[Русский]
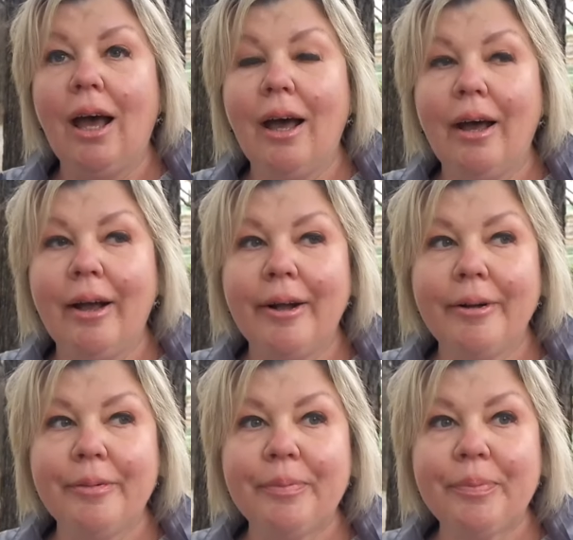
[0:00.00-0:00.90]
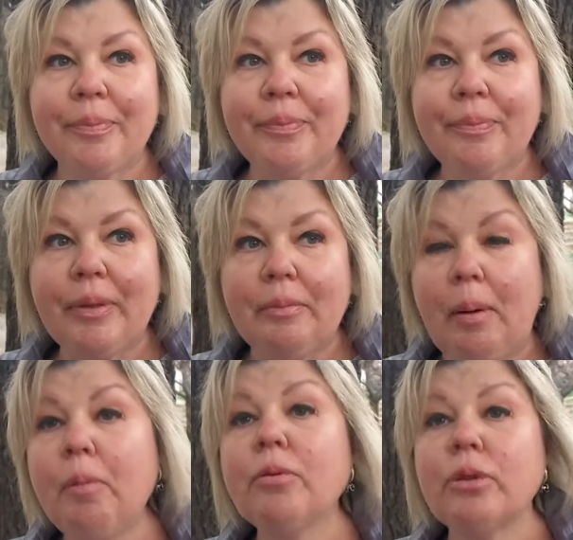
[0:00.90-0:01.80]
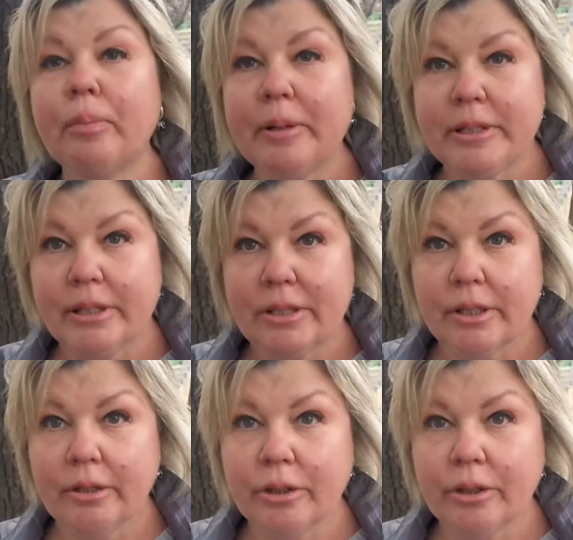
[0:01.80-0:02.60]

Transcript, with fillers: А, по поводу оппозиции.